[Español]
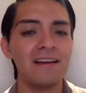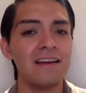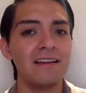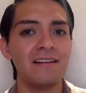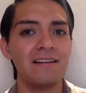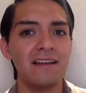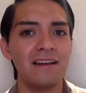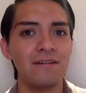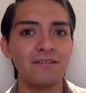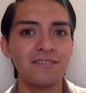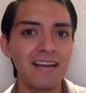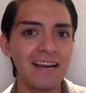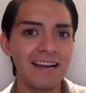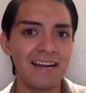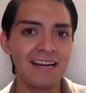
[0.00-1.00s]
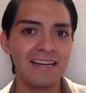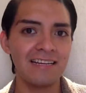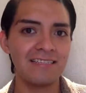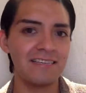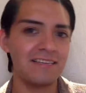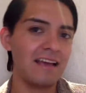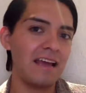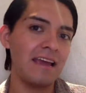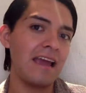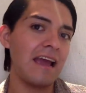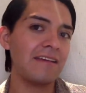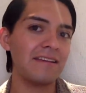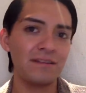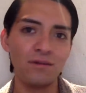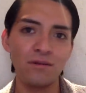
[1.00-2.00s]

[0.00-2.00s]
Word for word: en, Los Ángeles y, hay de